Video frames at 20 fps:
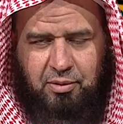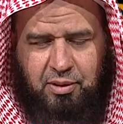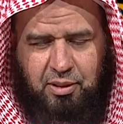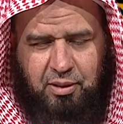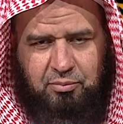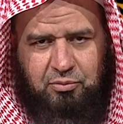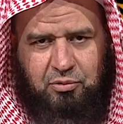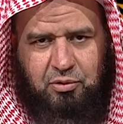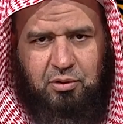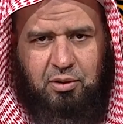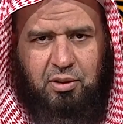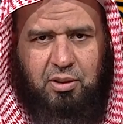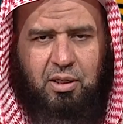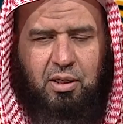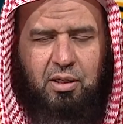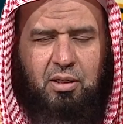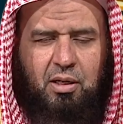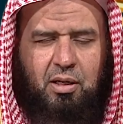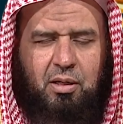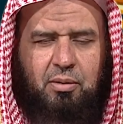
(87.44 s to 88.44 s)
الحمد
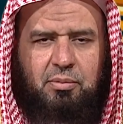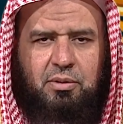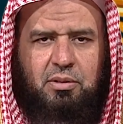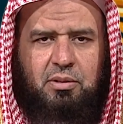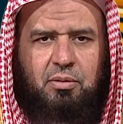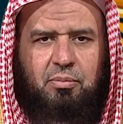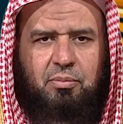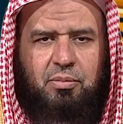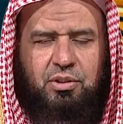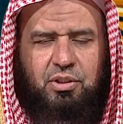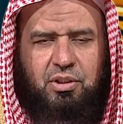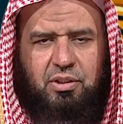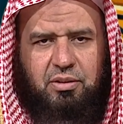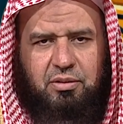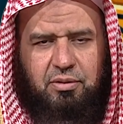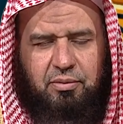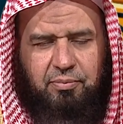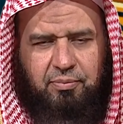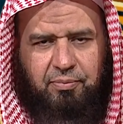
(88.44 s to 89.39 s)
لله الحميد المجيد